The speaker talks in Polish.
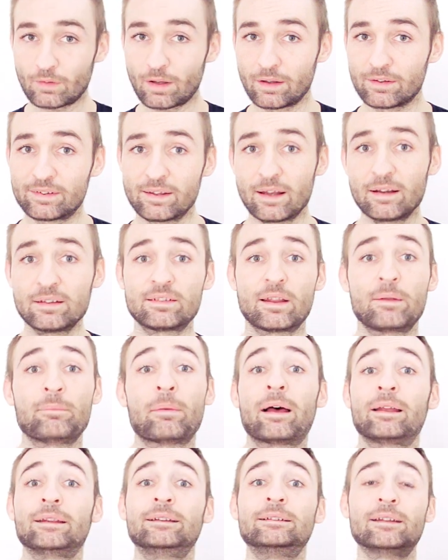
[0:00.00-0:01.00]
Serce
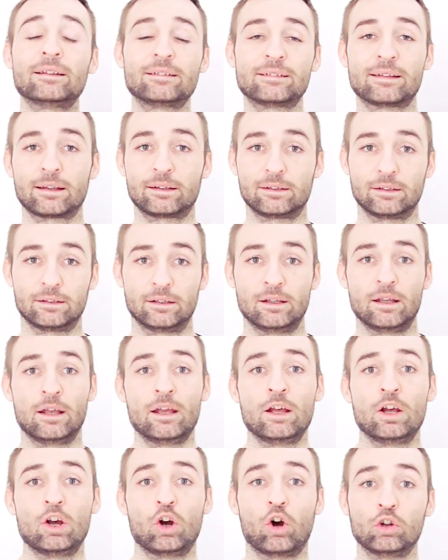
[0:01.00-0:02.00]
ma inne cechy.
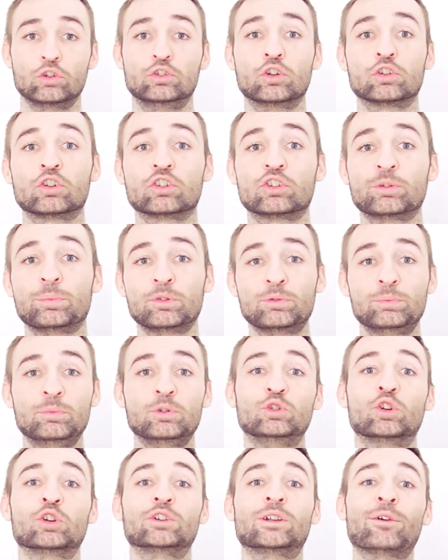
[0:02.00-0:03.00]
Chodzi o to, żebyśmy
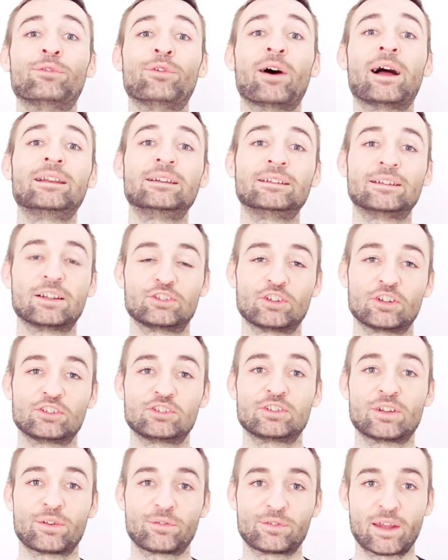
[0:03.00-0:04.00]
dodawali te
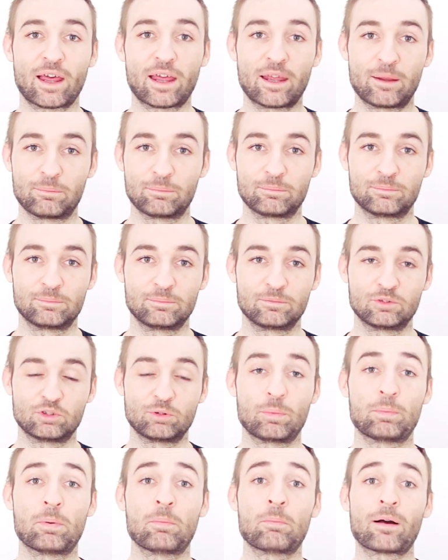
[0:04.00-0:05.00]
rzeczy nawzajem,
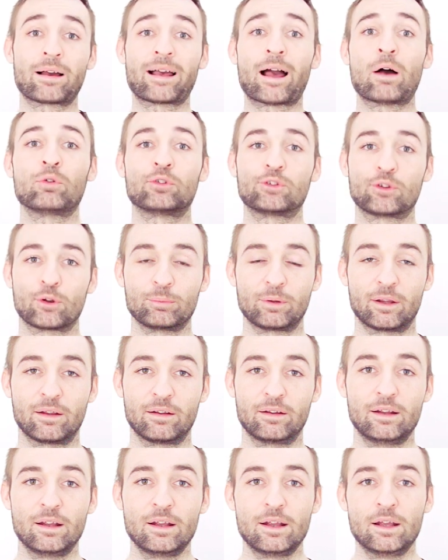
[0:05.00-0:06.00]
żeby pomagały sobie.
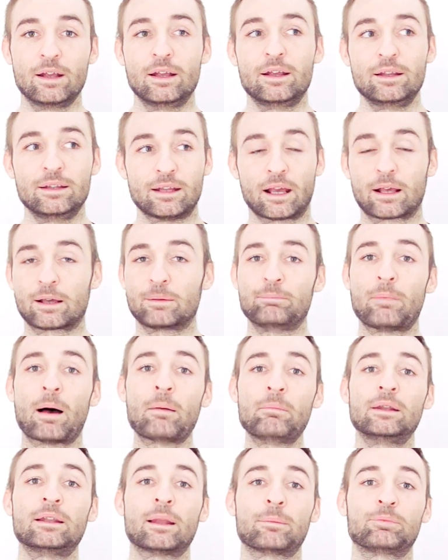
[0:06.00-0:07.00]
Jak
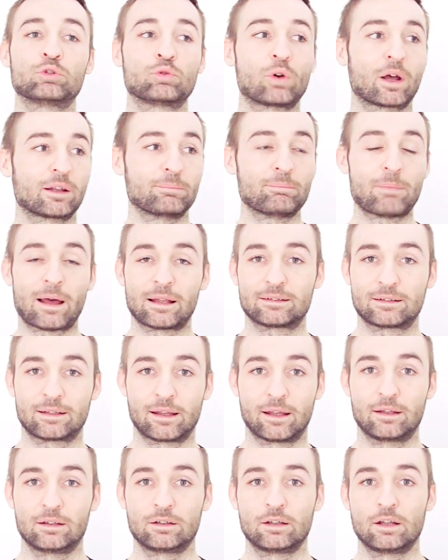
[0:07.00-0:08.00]
mamy na przykład
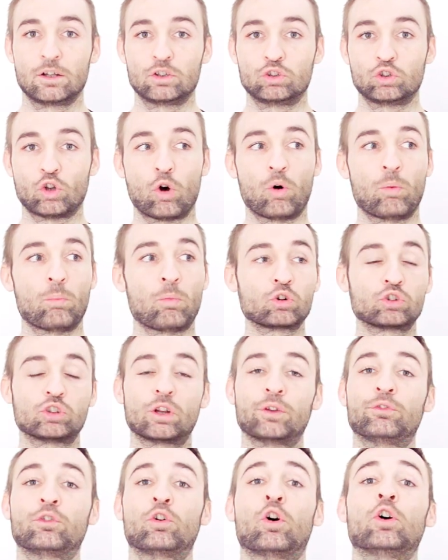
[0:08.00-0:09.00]
matkę, to
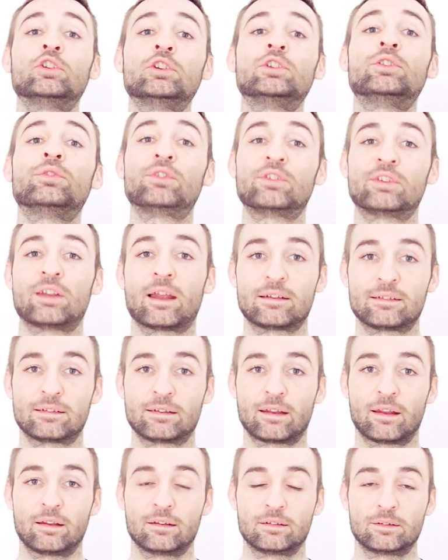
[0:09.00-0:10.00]
może wchodzić w
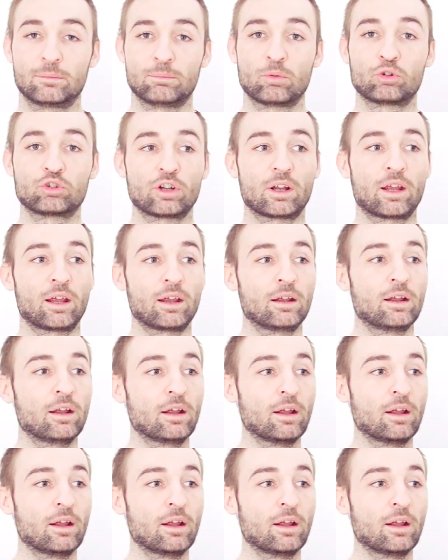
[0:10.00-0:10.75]
serce, może